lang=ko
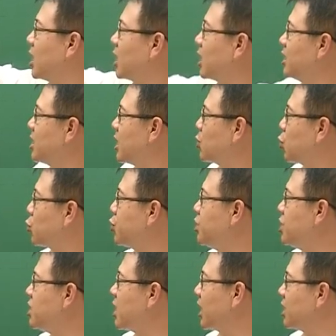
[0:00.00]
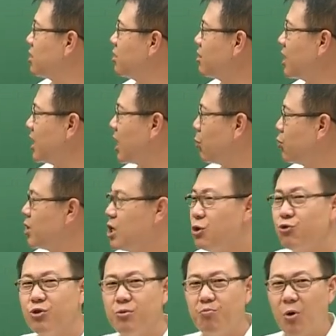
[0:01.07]
그러니까 이제 조선시대가 적게 나오는
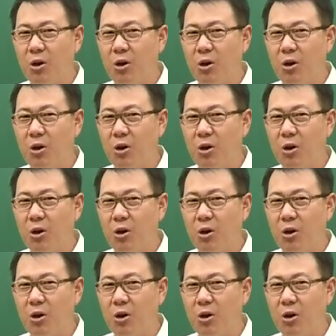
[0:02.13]
이유는